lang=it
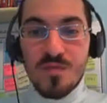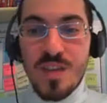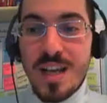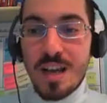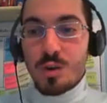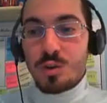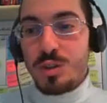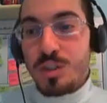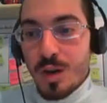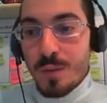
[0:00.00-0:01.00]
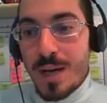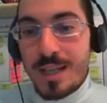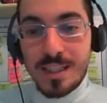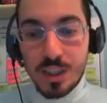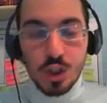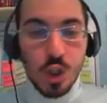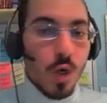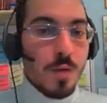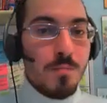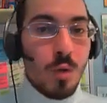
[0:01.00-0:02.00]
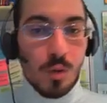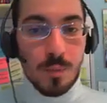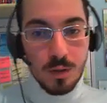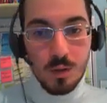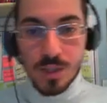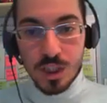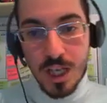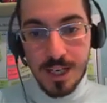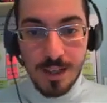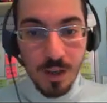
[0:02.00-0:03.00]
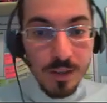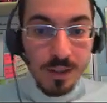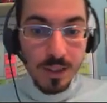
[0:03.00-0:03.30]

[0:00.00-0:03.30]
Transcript: finché non costruisco la base, ho il modo per cominciare, no?